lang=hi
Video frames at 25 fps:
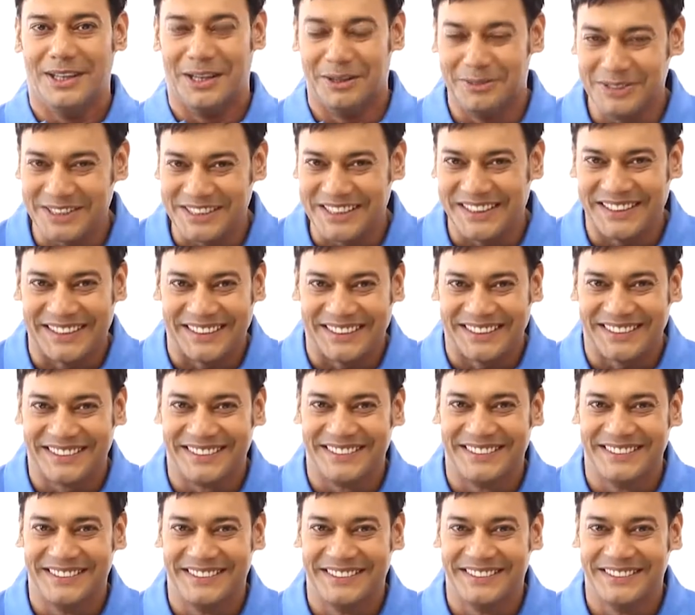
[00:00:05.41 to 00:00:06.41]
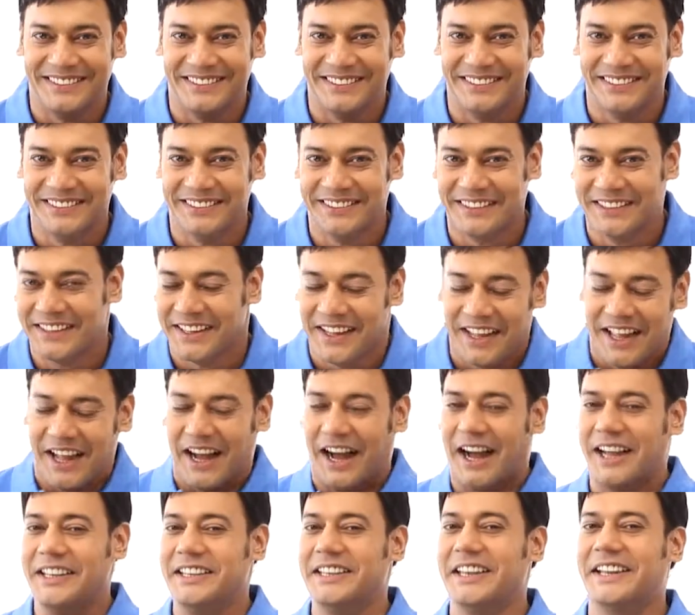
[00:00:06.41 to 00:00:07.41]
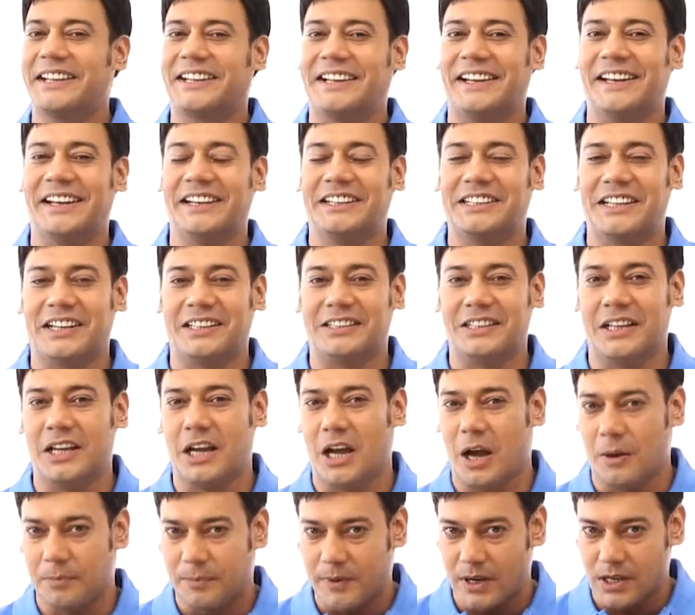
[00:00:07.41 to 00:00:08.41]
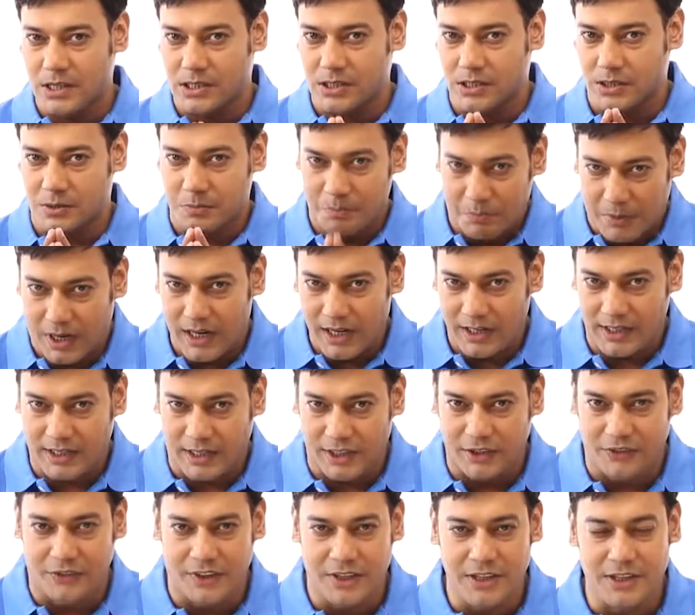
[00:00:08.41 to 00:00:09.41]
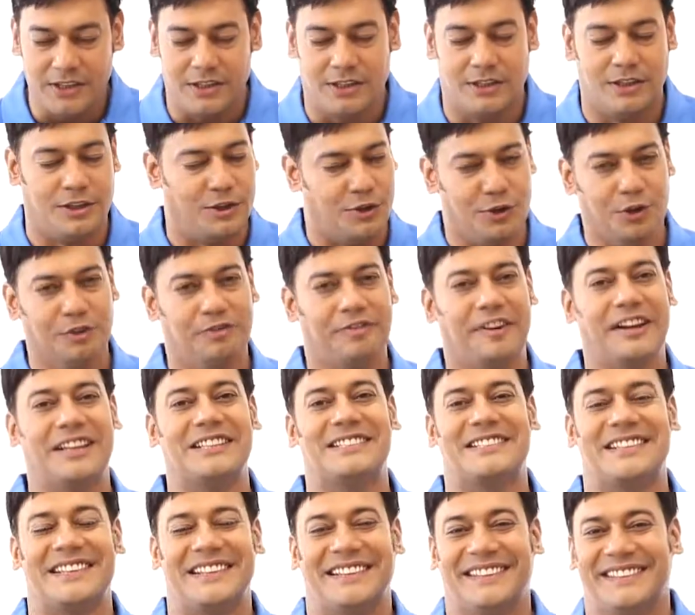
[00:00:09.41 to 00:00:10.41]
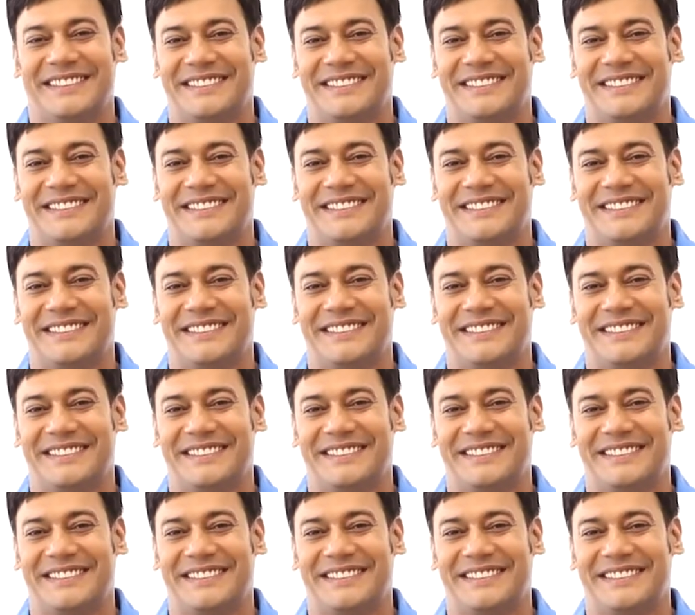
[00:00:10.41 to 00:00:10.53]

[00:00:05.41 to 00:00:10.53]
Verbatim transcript: नमस्कार आइए कनेक्ट करते हैं आपका स्मार्ट टीवी जियोफाई से